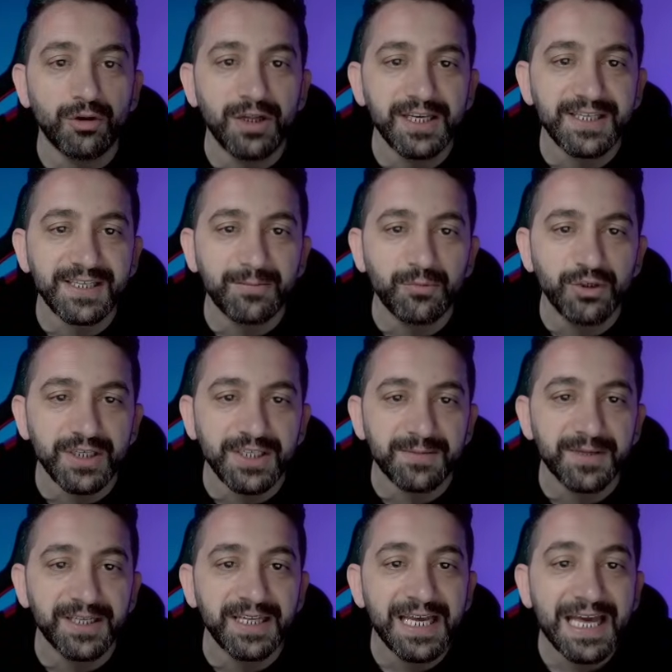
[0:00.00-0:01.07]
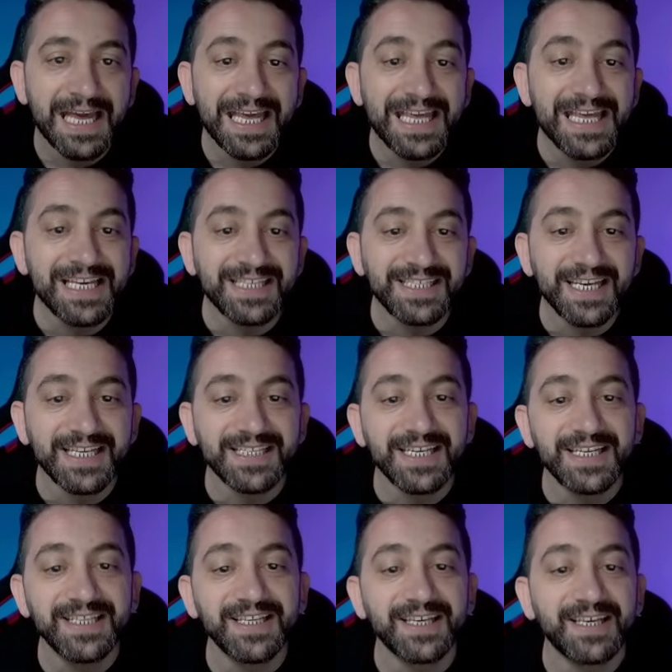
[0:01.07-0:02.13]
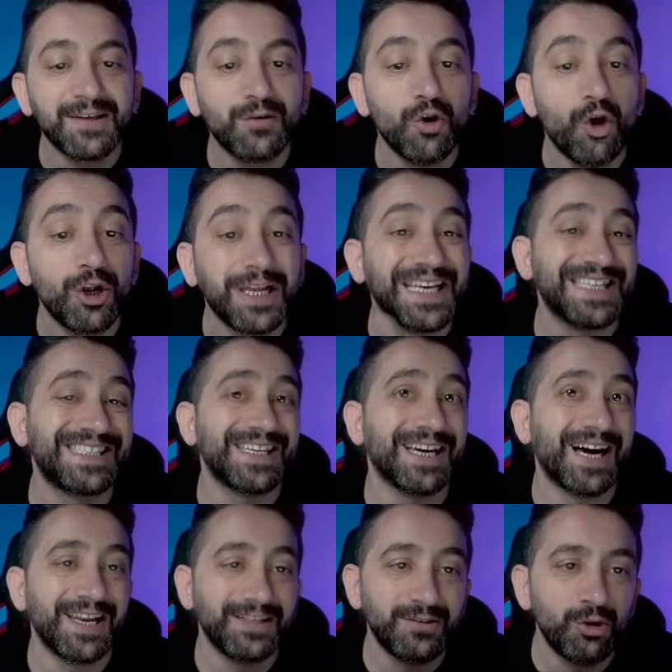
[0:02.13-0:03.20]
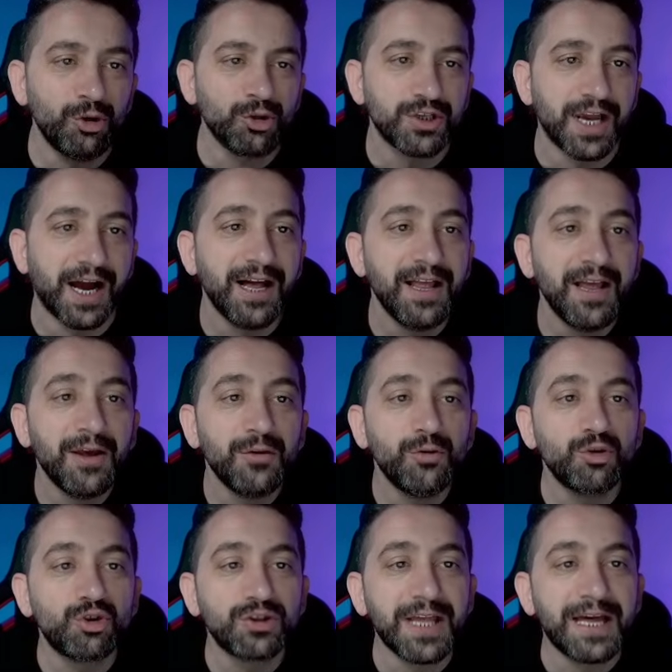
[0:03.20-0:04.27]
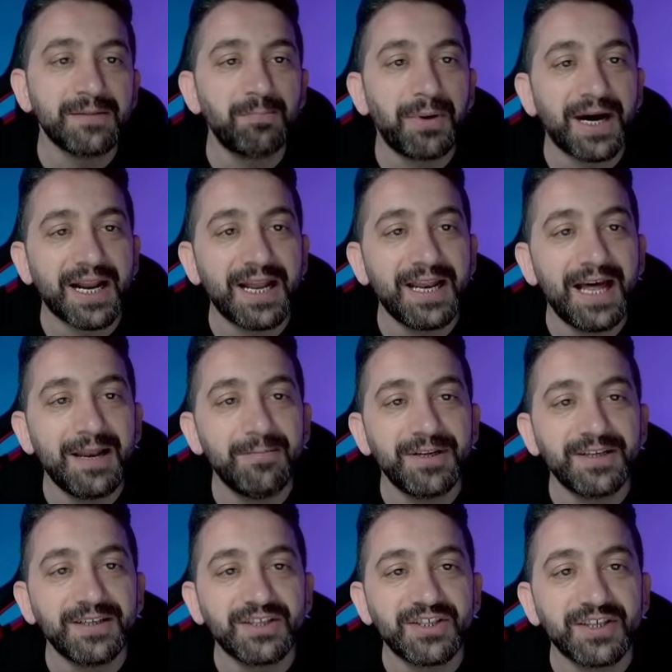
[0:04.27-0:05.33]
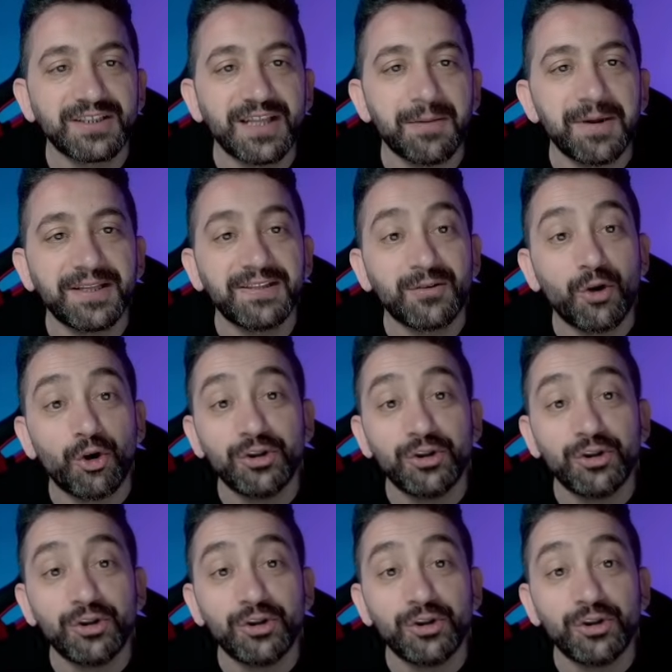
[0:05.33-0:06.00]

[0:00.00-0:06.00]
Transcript: Dolayısıyla bu cismin X eksenindeki gölgesi hani diyoruz ya üstten paralel bir ışık demeti